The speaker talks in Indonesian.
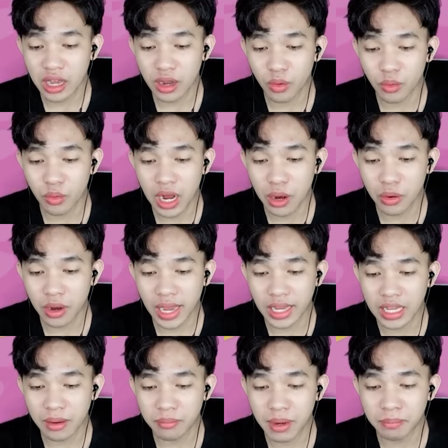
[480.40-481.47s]
yang wow
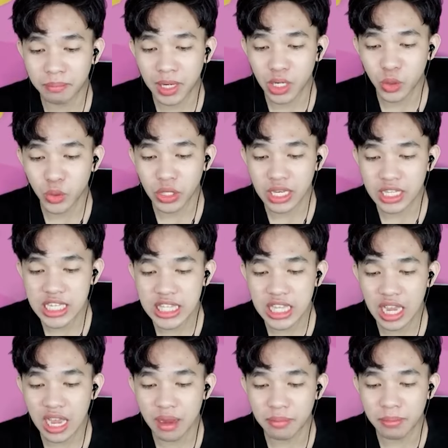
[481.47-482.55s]
kayak membeku ya
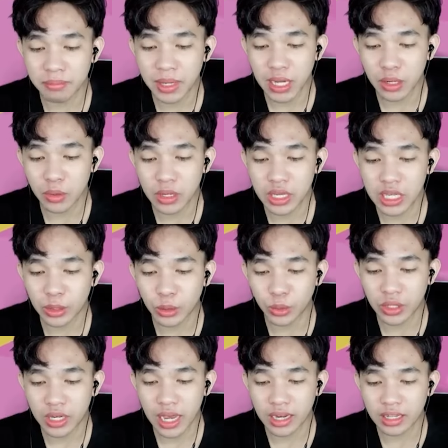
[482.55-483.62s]
Setengah membeku
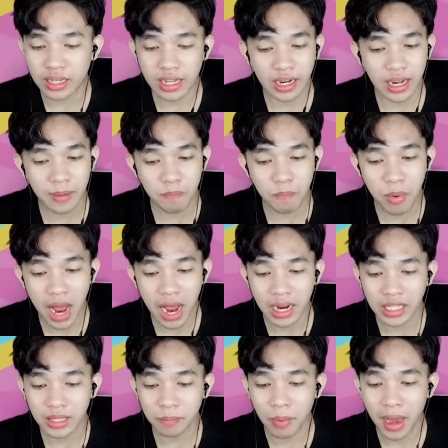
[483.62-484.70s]
gitu Dan keren
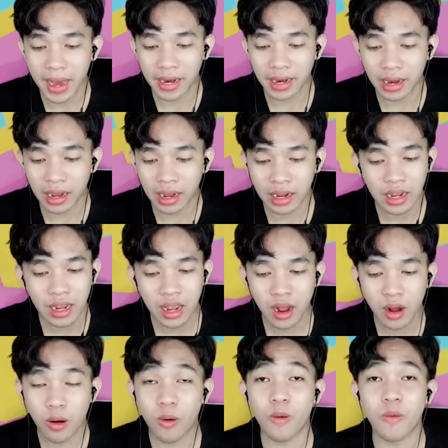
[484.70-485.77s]
banget parah
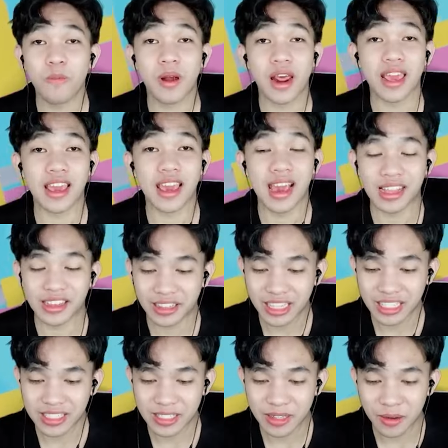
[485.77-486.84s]
Oh my god,
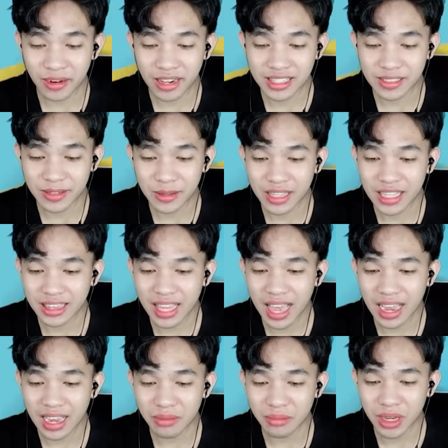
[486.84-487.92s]
let's go, let's go.
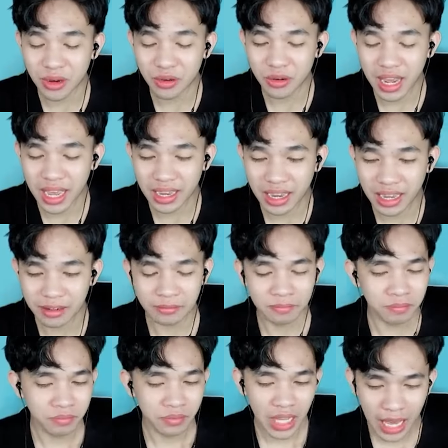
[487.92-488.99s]
Kita akan menggunakan
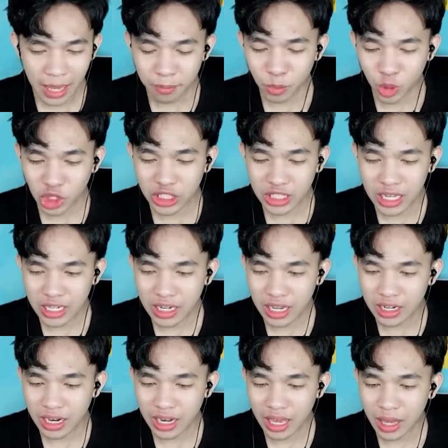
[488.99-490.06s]
emotnya ini
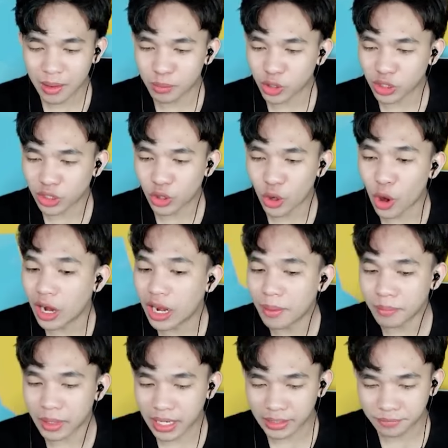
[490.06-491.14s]
adalah emot
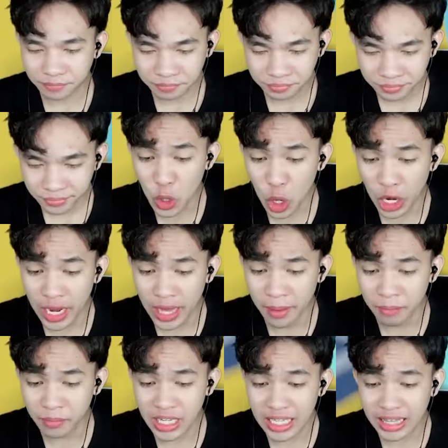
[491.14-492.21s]
golem ya.
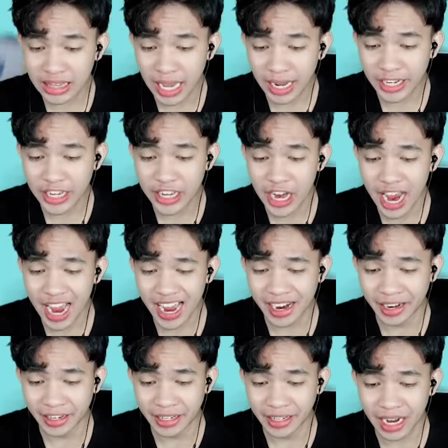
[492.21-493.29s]
Golem kita
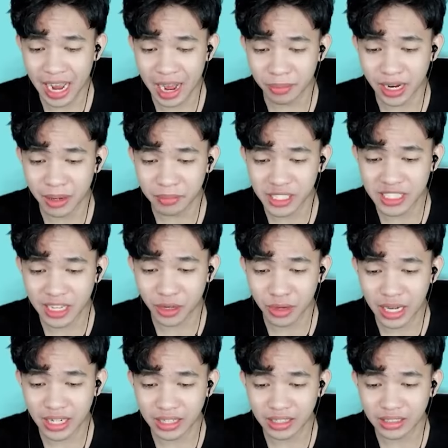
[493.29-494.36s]
dan apakah bisa
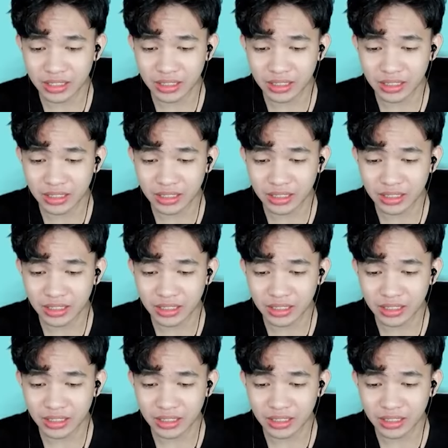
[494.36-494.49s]
keluar?